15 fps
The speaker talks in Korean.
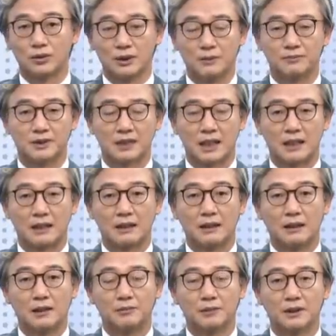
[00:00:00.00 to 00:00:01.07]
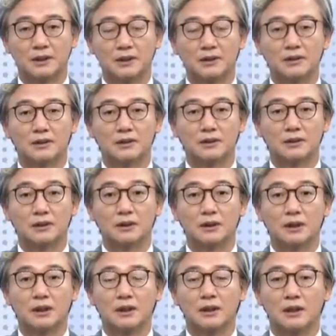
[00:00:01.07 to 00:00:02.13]
또 입장, 뭐 이런
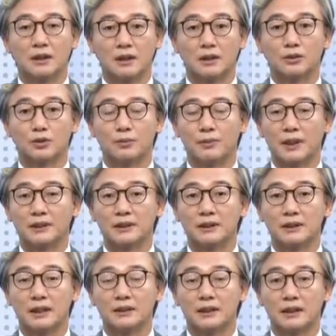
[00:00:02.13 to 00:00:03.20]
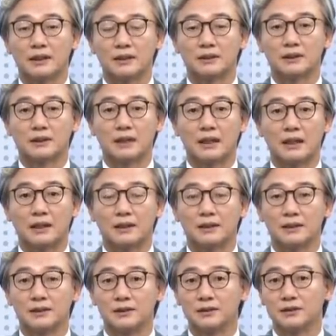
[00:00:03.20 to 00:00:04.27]
것들이 어, 좀 반영이 되지 않았을까
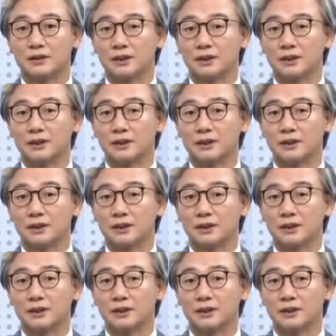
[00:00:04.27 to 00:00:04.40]
이런